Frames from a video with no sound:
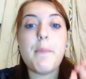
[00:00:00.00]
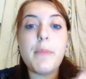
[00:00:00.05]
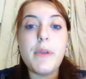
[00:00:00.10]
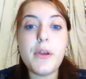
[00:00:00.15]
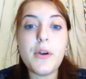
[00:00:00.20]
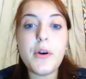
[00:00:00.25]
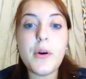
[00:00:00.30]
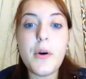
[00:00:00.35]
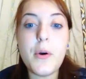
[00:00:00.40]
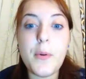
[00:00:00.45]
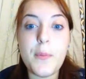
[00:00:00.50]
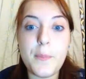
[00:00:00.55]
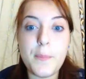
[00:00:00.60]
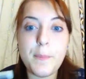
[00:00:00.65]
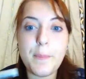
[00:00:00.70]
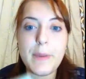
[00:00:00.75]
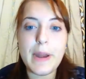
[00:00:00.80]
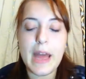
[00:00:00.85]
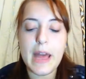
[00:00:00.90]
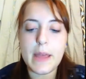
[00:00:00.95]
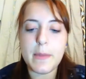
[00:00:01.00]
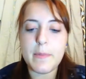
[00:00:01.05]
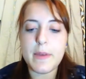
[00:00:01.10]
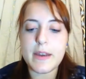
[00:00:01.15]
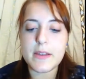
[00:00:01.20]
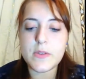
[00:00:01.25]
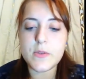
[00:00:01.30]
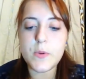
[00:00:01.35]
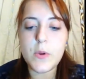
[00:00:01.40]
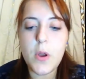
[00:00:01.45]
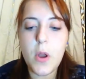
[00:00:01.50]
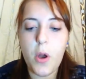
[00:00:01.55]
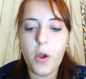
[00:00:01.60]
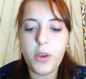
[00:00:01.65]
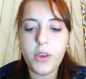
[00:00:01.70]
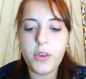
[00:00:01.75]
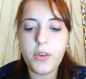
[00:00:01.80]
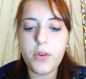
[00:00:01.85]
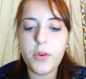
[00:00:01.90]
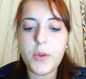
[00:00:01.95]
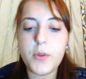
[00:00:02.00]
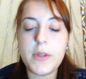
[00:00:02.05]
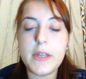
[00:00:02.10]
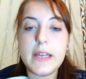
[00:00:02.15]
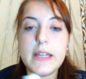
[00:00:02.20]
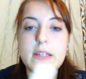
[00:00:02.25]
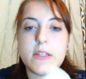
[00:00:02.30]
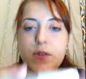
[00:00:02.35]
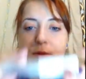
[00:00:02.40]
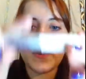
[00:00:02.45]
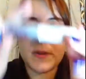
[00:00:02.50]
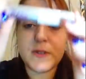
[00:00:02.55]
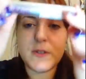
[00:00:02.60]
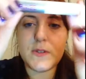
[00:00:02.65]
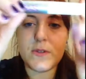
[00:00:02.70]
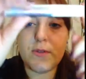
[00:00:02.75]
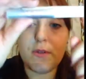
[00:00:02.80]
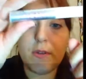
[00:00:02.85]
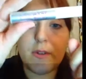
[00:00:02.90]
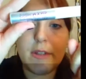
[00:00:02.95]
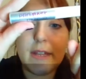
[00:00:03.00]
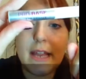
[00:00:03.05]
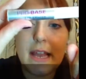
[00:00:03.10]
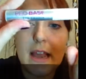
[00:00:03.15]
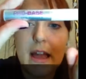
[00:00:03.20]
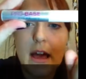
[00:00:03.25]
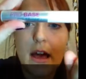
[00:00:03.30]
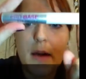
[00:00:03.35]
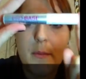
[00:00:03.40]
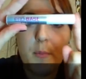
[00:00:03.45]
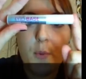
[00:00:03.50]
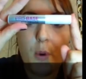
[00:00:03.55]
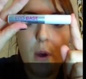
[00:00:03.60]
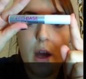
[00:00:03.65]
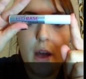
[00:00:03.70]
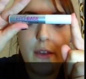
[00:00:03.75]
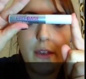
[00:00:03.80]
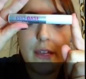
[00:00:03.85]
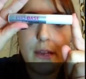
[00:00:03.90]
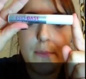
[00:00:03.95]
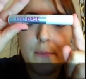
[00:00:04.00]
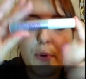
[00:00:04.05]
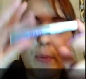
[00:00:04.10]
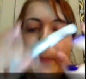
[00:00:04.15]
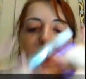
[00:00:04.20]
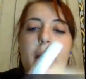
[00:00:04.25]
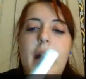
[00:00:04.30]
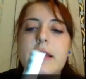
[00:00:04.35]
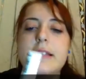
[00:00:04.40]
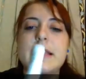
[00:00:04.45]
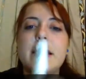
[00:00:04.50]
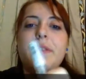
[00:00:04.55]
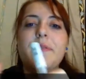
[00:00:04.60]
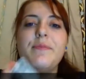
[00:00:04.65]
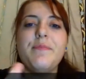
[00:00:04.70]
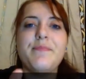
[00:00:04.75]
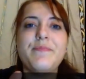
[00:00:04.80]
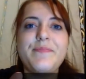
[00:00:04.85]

applico un primer sull'occhio e utilizzo questo della Moa, il Pro Base.